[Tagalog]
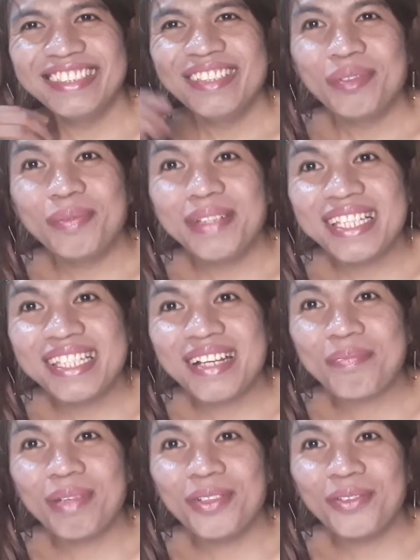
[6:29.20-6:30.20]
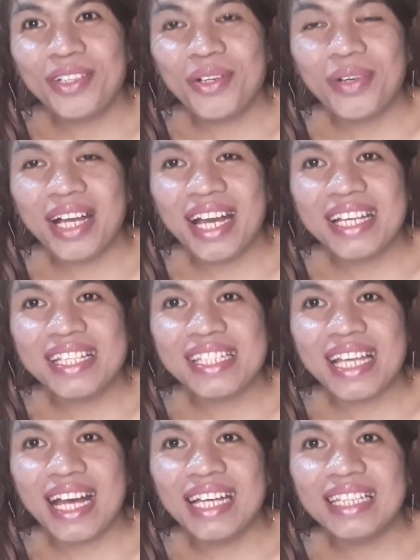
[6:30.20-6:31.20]
mabisang panunaw guys
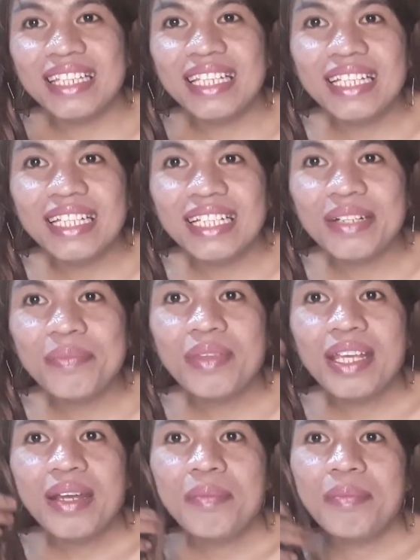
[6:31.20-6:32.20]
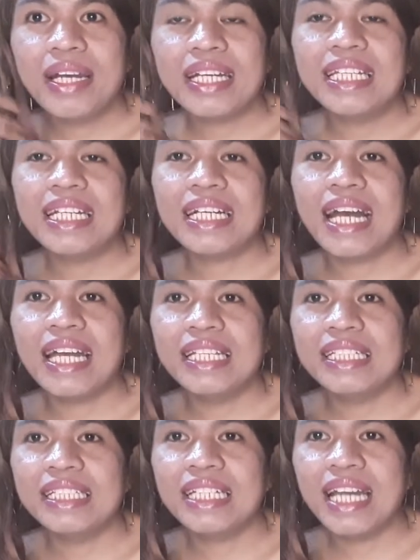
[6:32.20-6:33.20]
sa ating mga
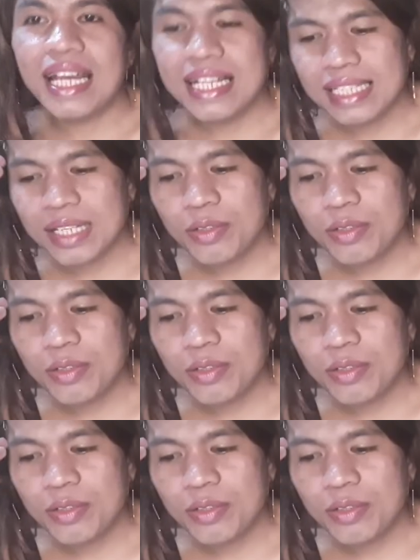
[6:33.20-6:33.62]
kinakain guys.